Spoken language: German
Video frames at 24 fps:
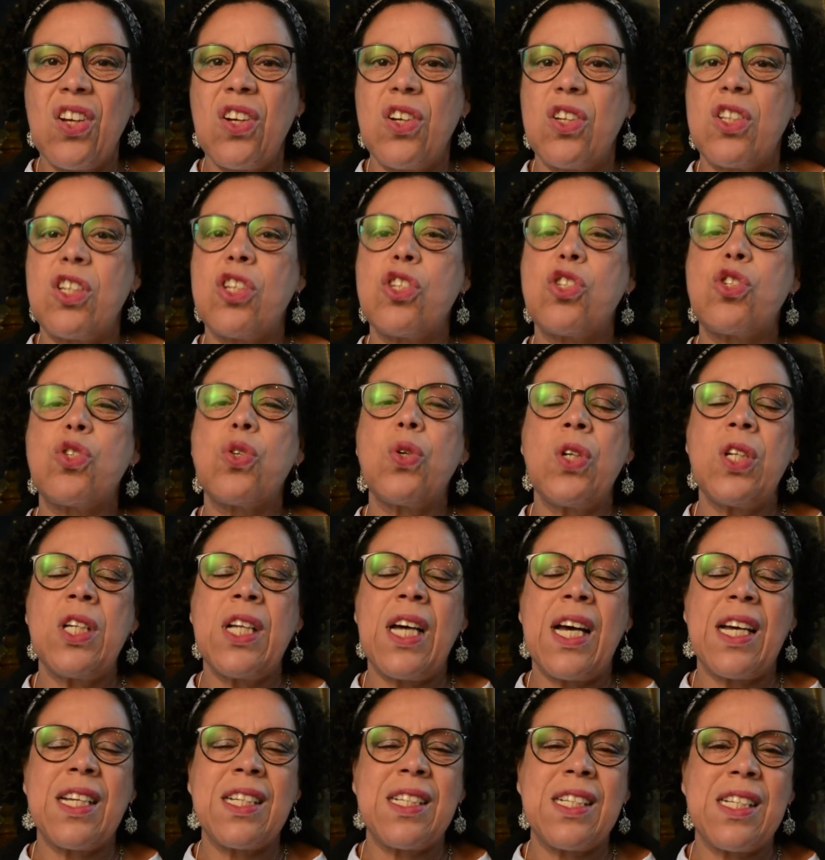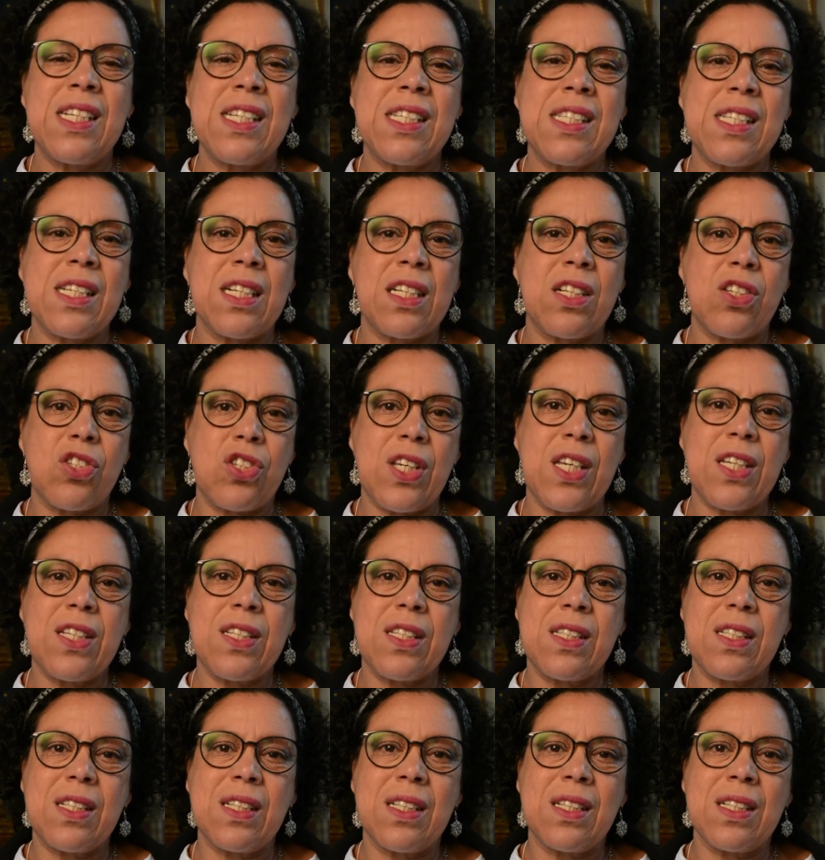Und das Schöne an dieser
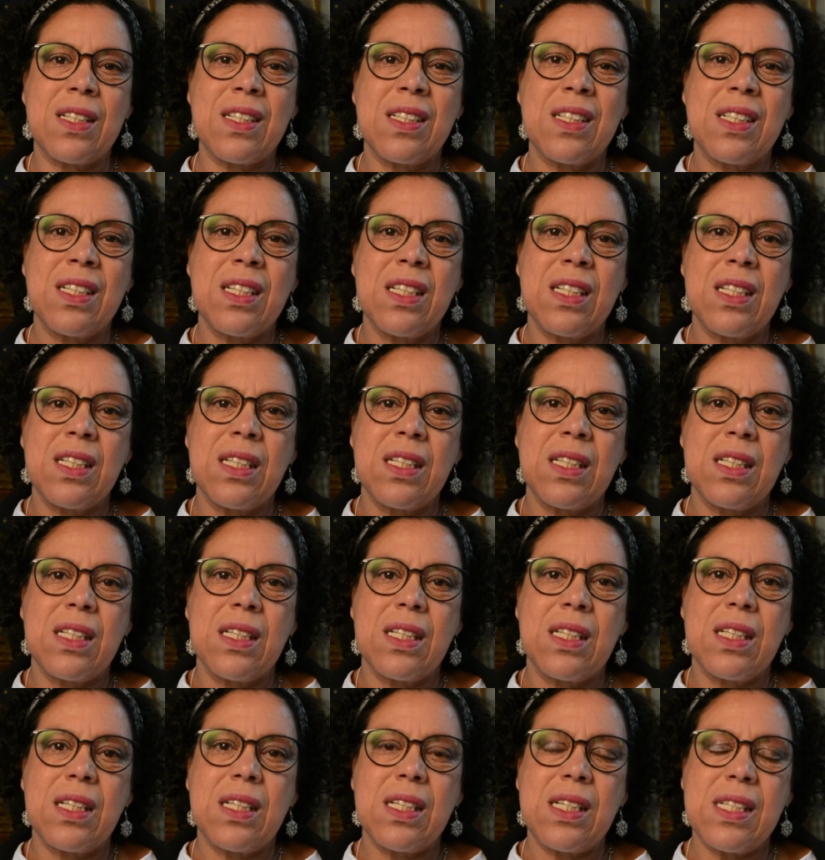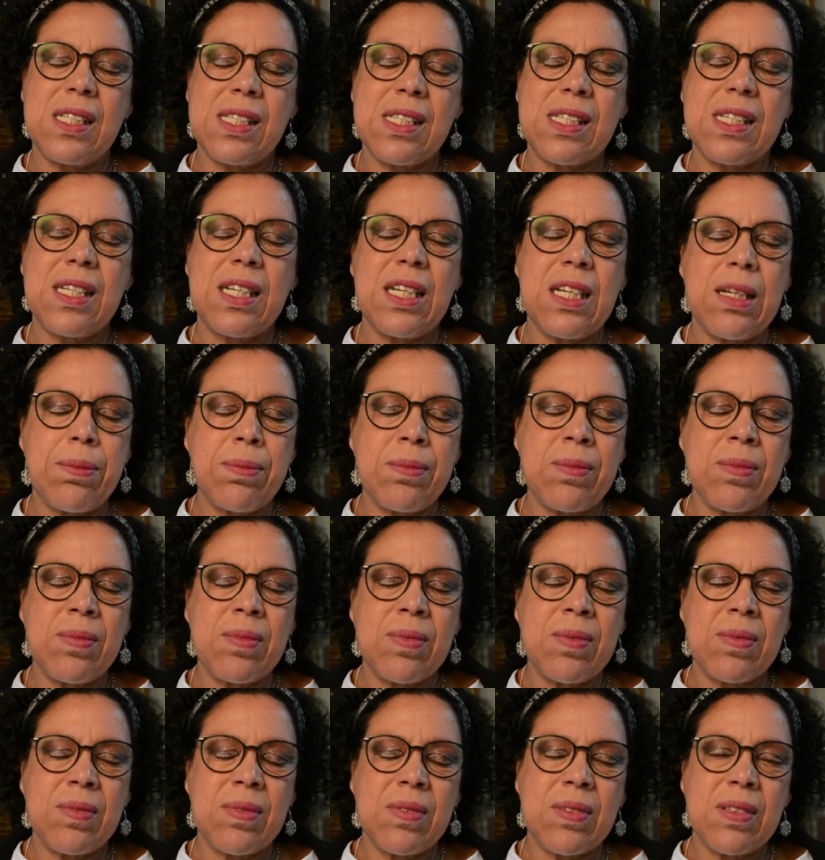Geschichte ist
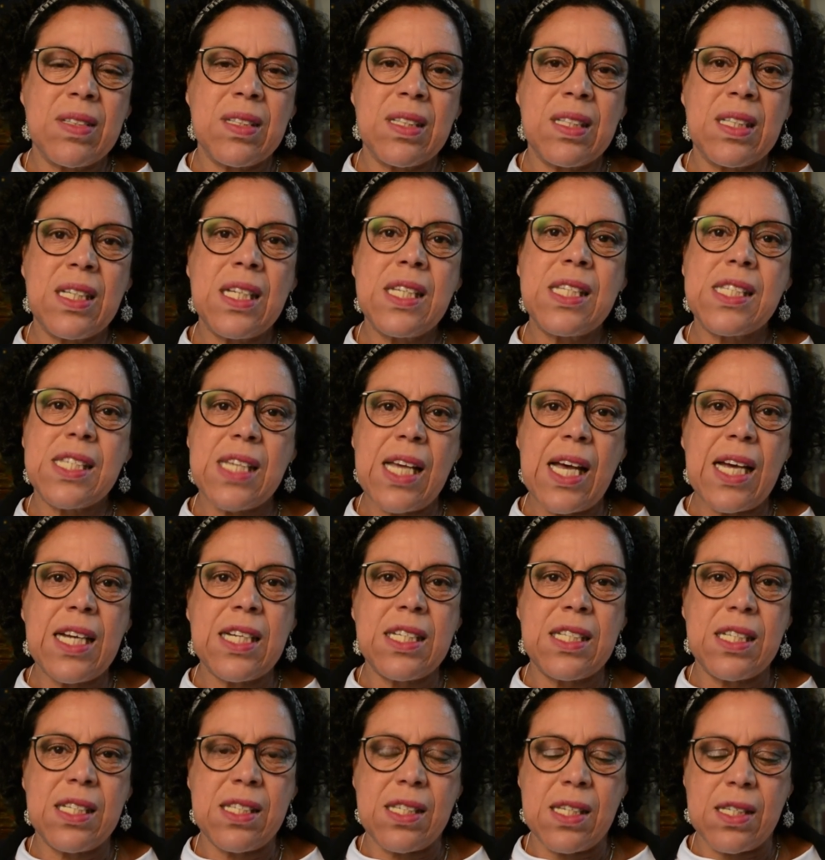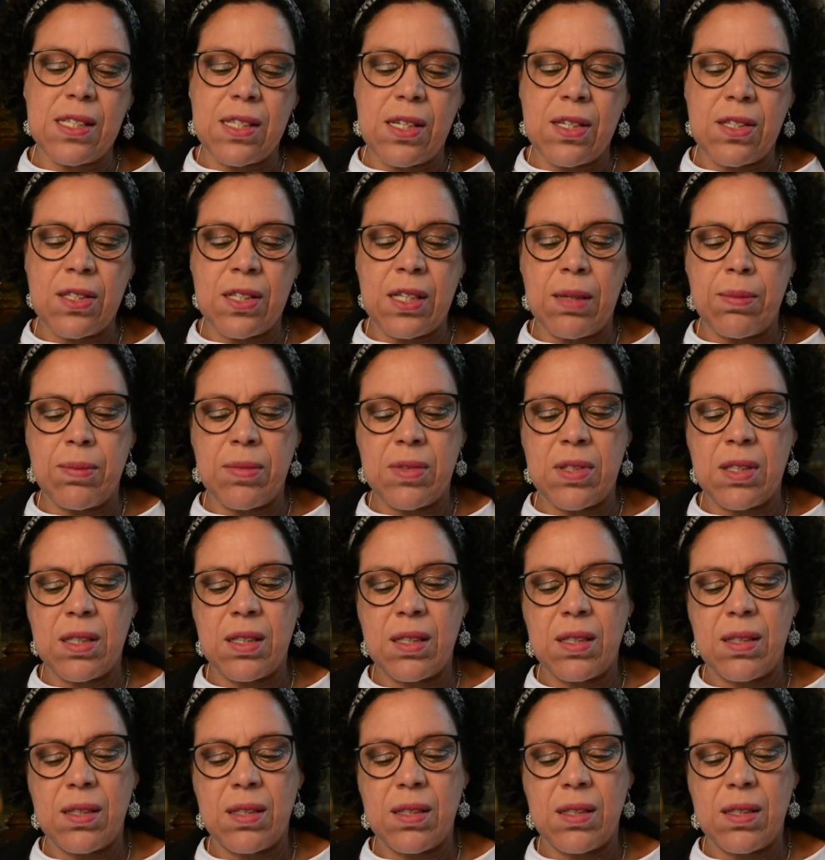eben die Zeit, die sie sich nimmt.